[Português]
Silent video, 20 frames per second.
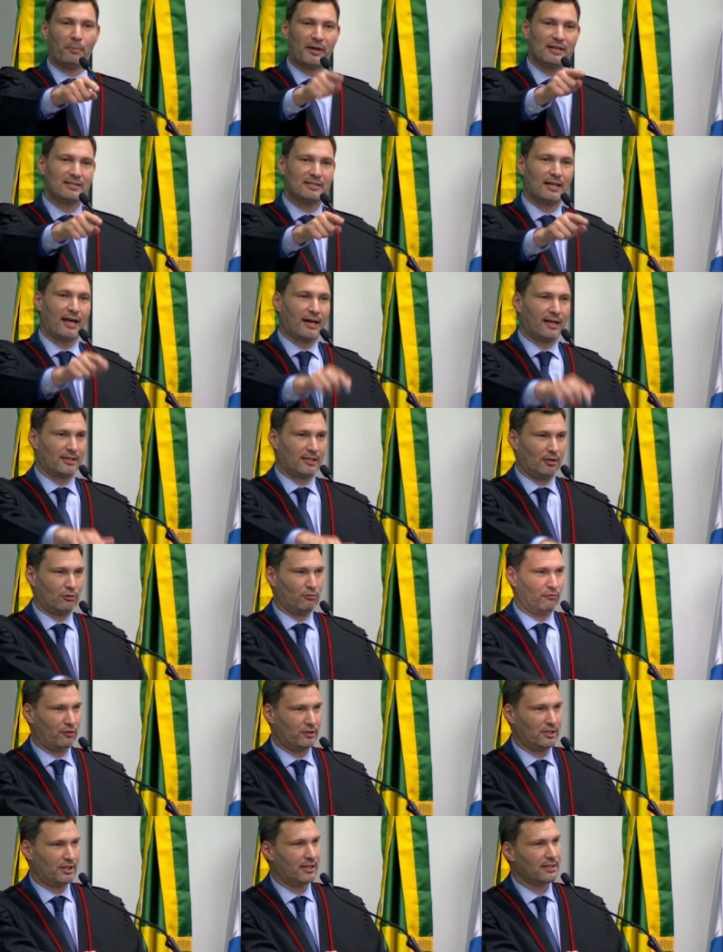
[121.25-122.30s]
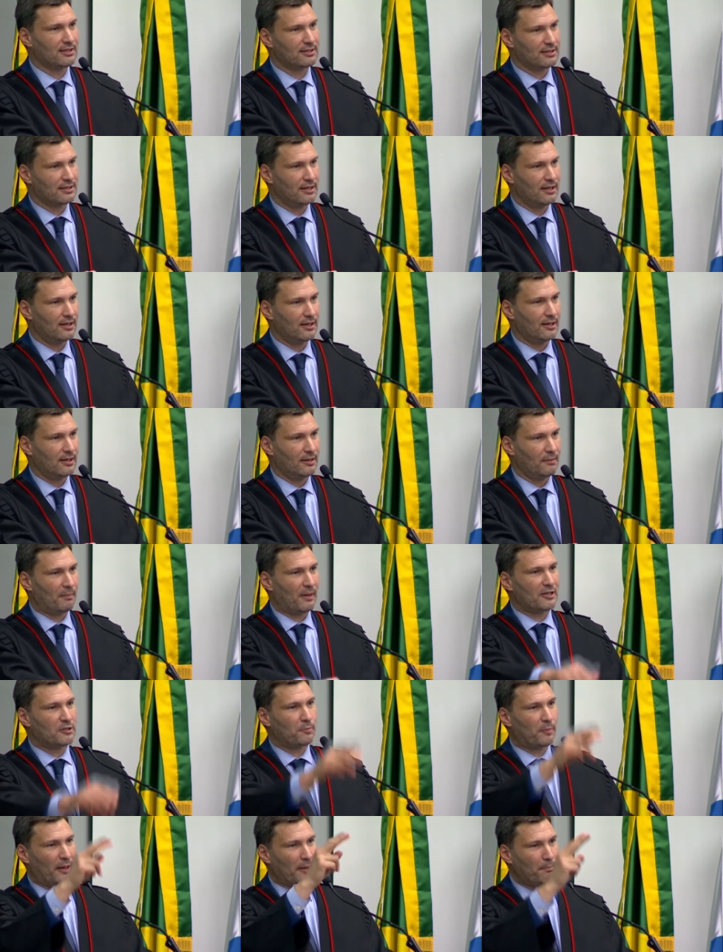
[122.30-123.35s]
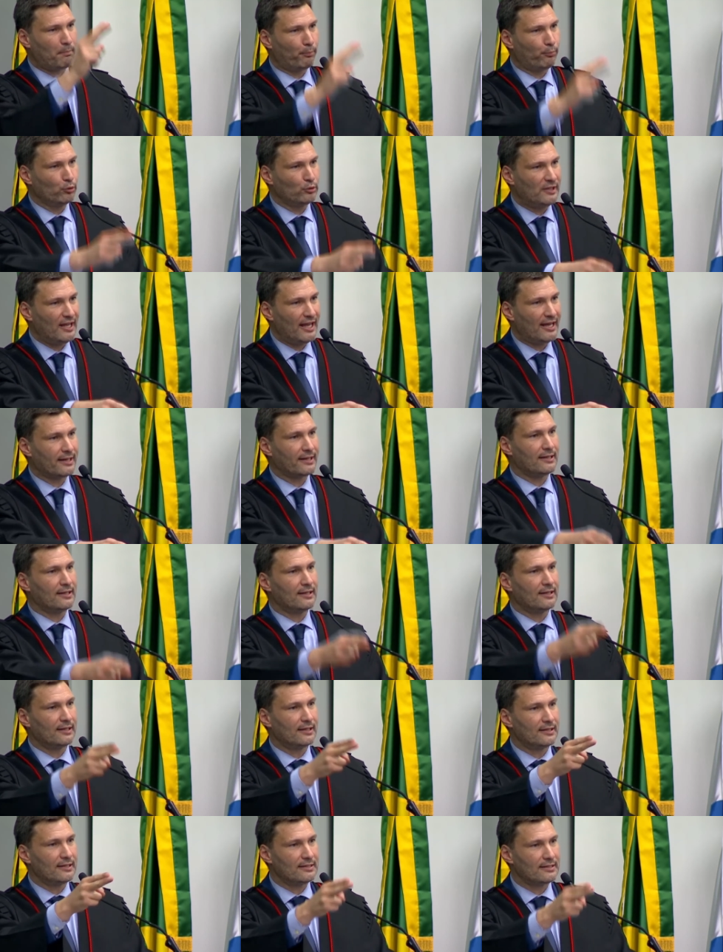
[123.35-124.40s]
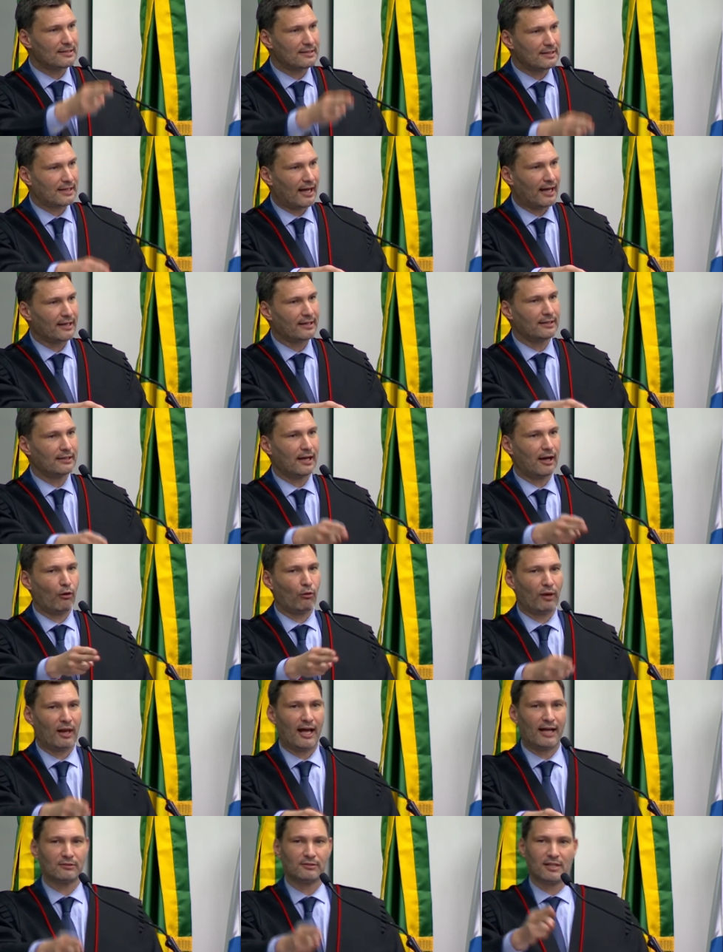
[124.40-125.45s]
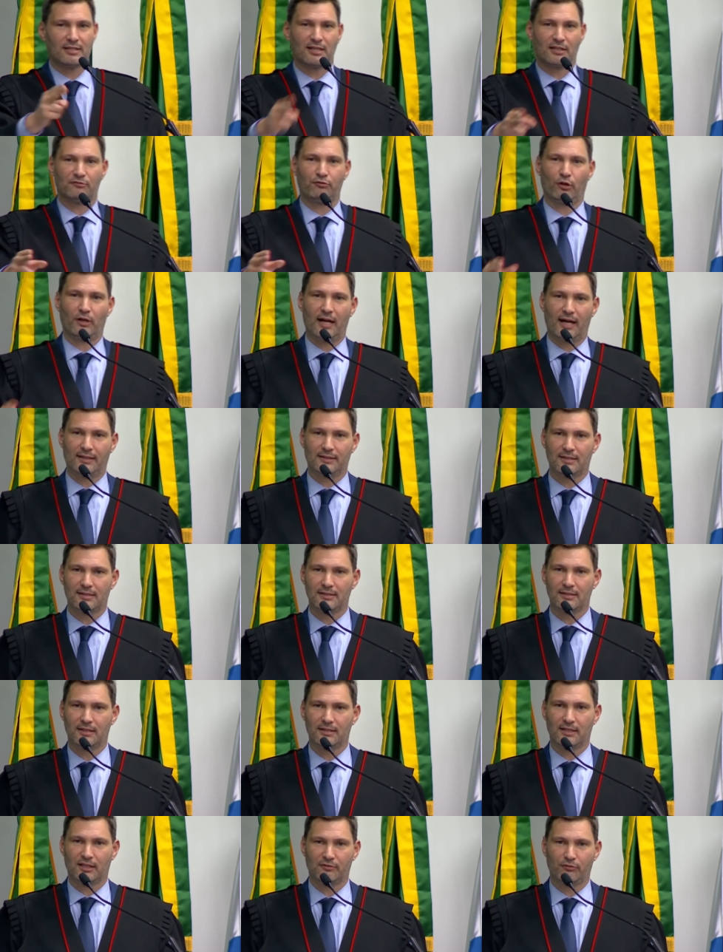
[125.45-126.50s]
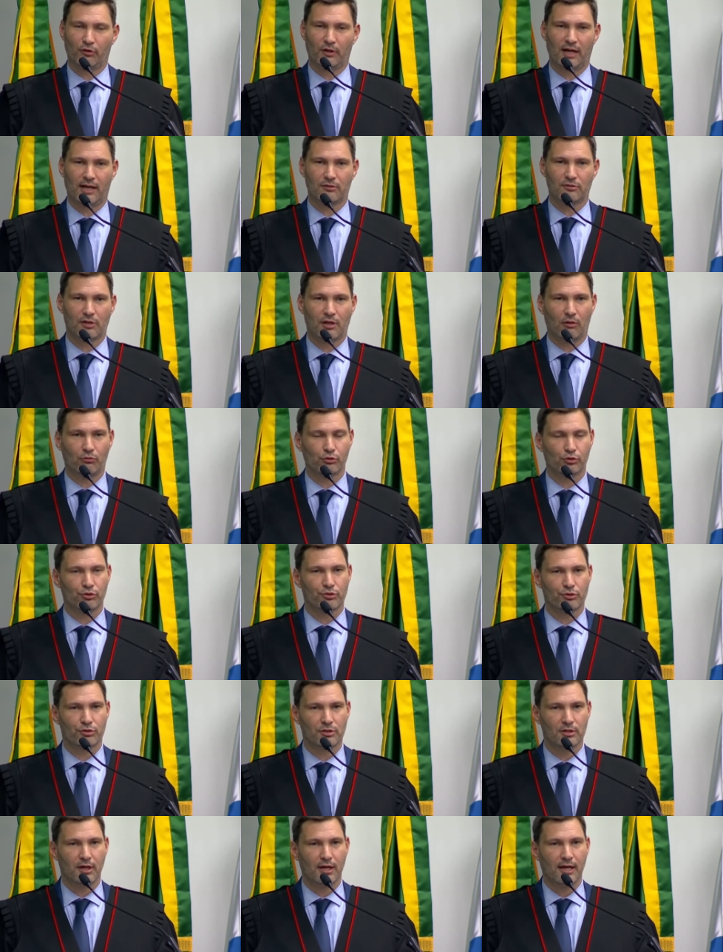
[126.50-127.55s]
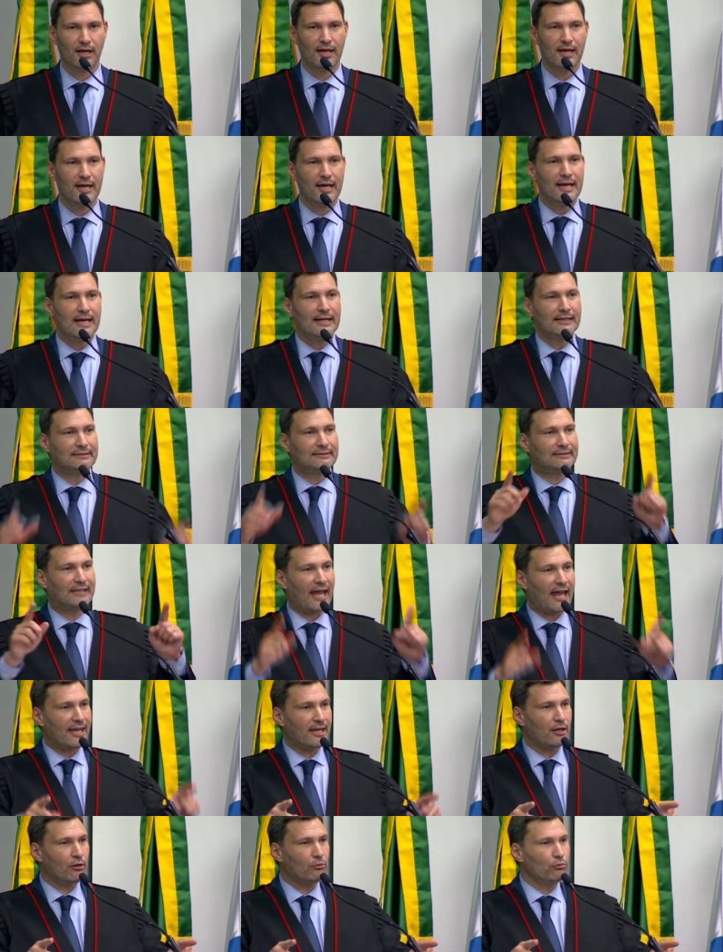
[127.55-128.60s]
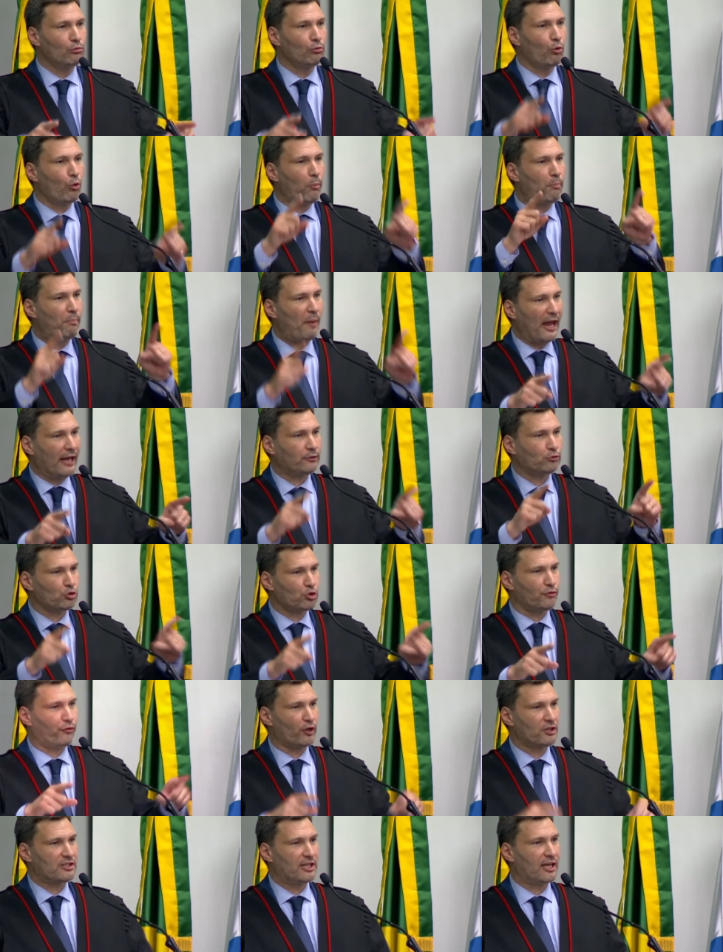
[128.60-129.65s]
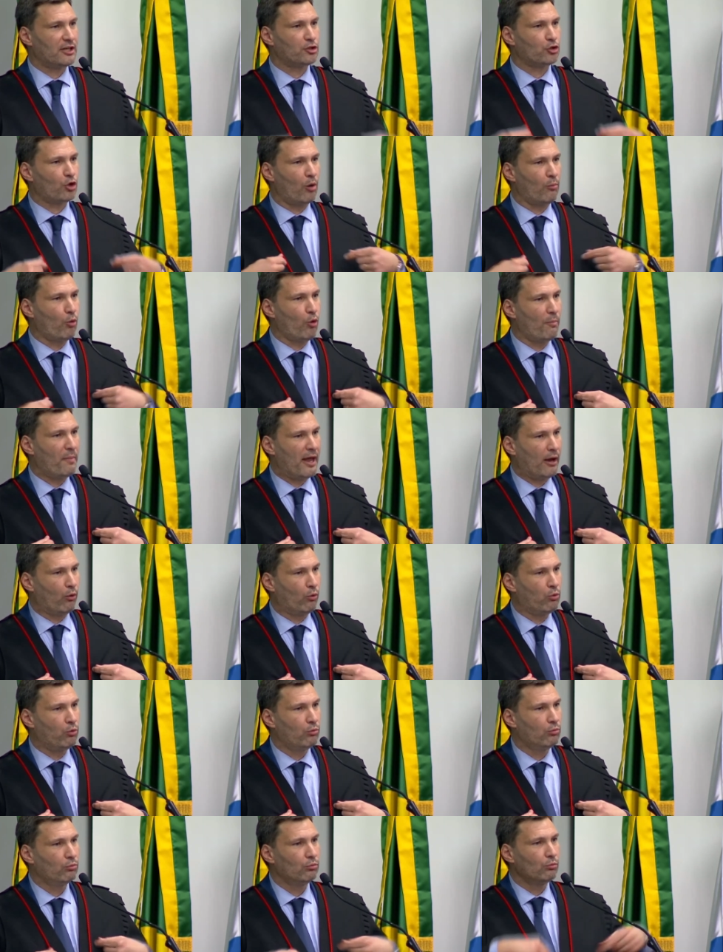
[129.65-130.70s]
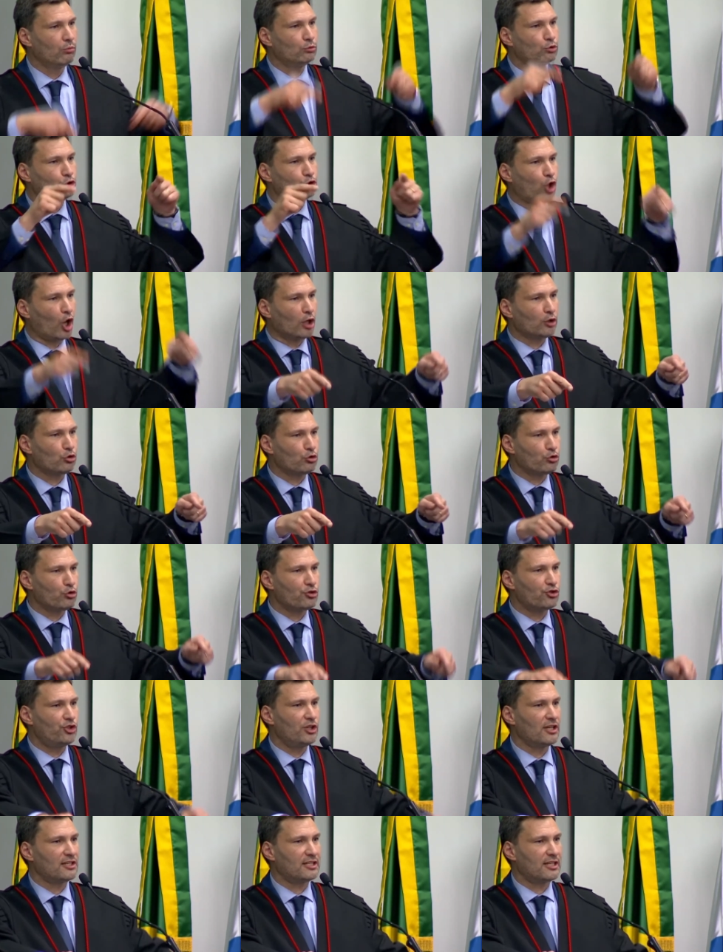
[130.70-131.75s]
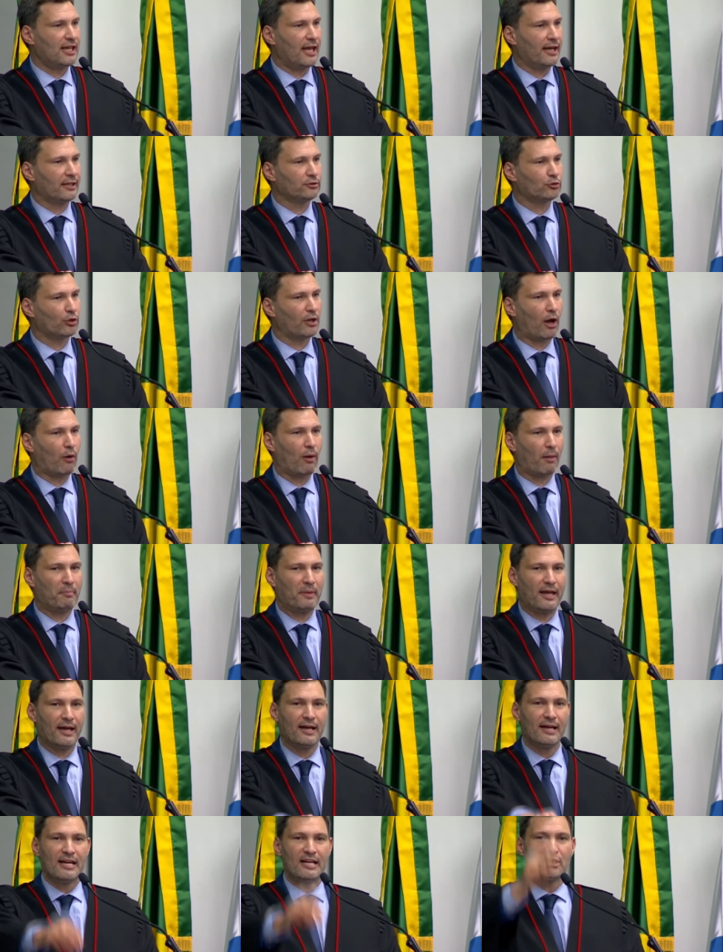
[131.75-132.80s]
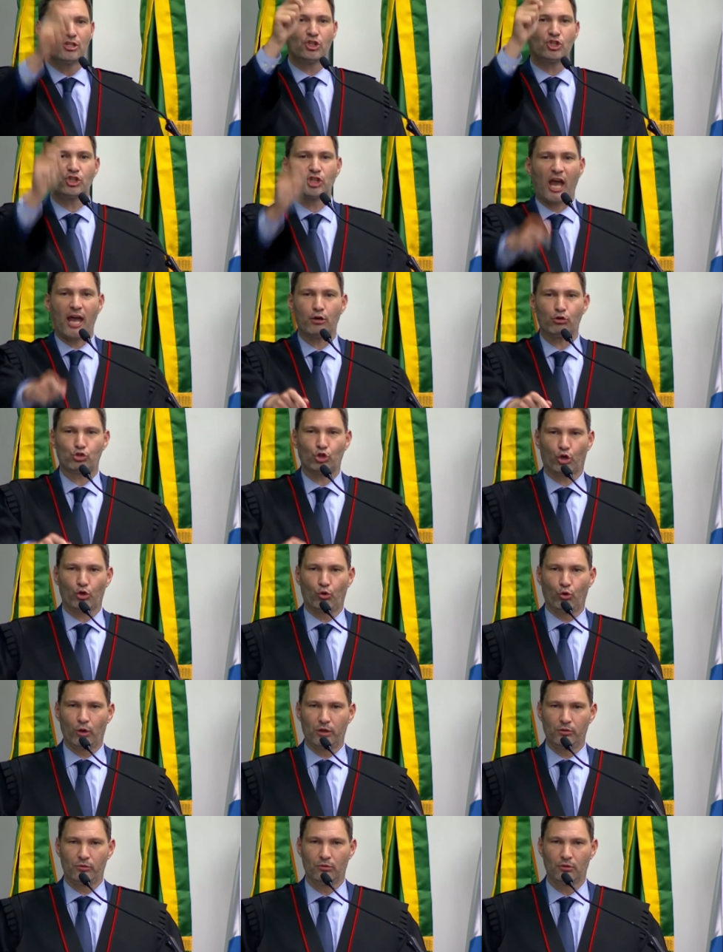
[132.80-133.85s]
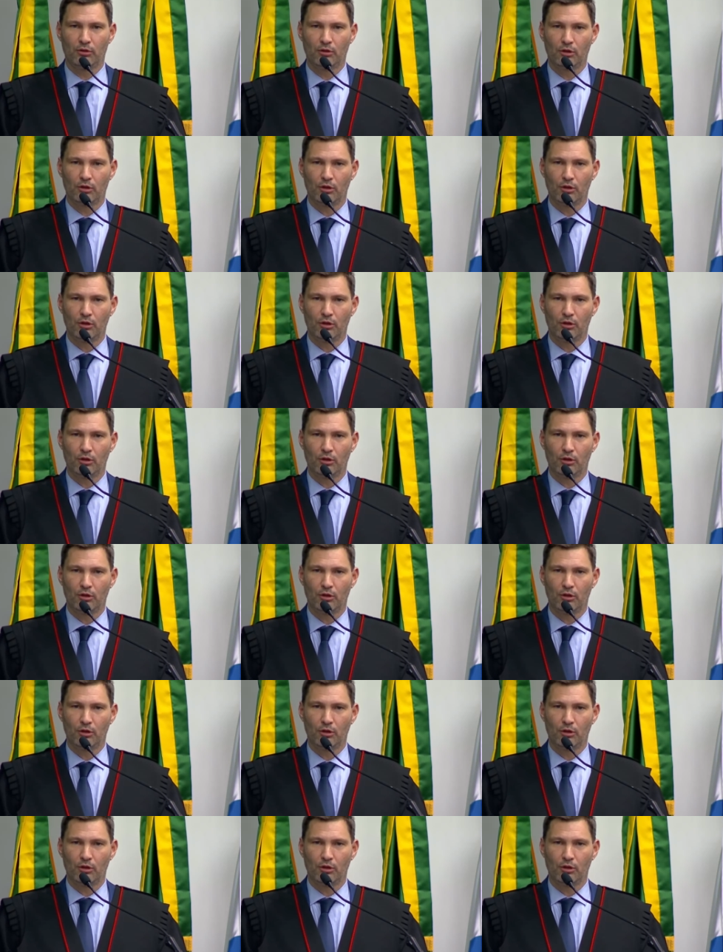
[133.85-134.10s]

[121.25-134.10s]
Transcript: Durante o evento, Lamáquia destacou a importância do pleno exercício da advocacia para a sociedade. Tenham o peito de vocês como o meu todos os dias que entro na OAB, cheio de orgulho.